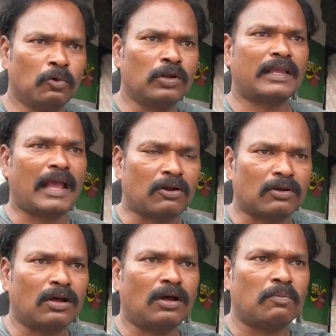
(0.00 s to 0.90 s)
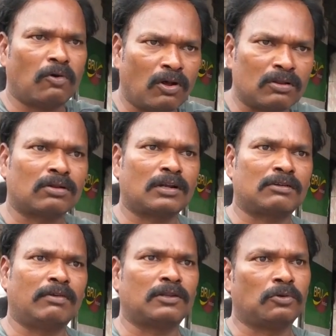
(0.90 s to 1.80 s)
ఊరికి ఎక్కడో మూలన
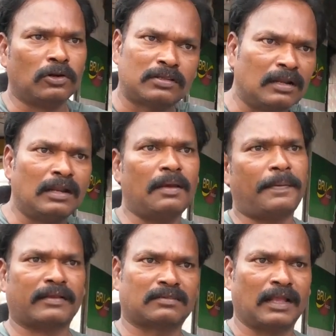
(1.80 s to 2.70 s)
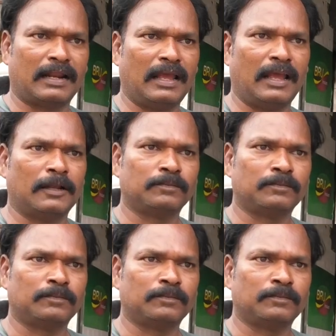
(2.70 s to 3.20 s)
ఉన్నటువంటి గుడిసెలు లేపేస్తున్నారే